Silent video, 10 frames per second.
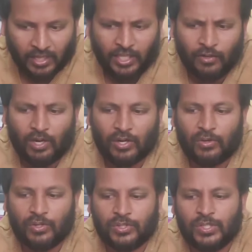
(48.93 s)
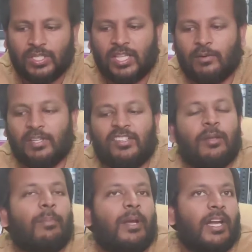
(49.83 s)
దీన్ని వాడుకోవచ్చు తర్వాత
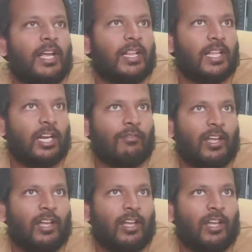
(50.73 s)
స్టెమ్ పెయింటింగ్ అయితే